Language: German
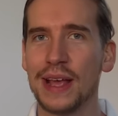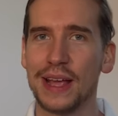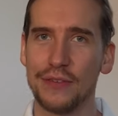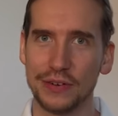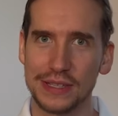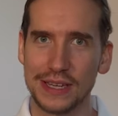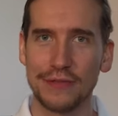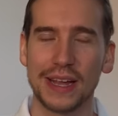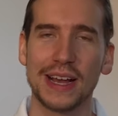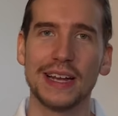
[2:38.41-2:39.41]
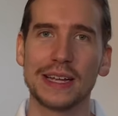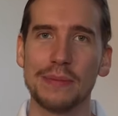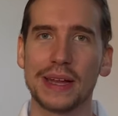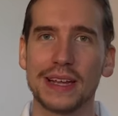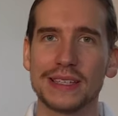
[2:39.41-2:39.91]
Wenn du diesen Effekt gerade
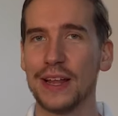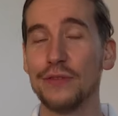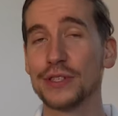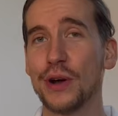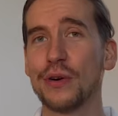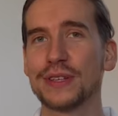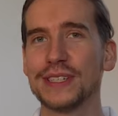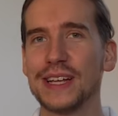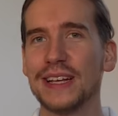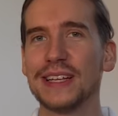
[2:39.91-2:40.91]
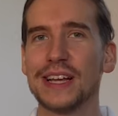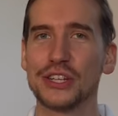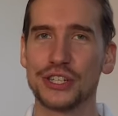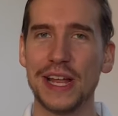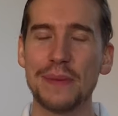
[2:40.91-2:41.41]
gemerkt hast, dann wirst du auch sicherlich
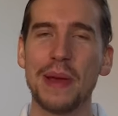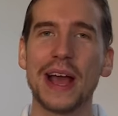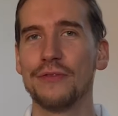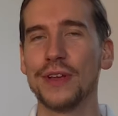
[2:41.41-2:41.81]
schnell merken,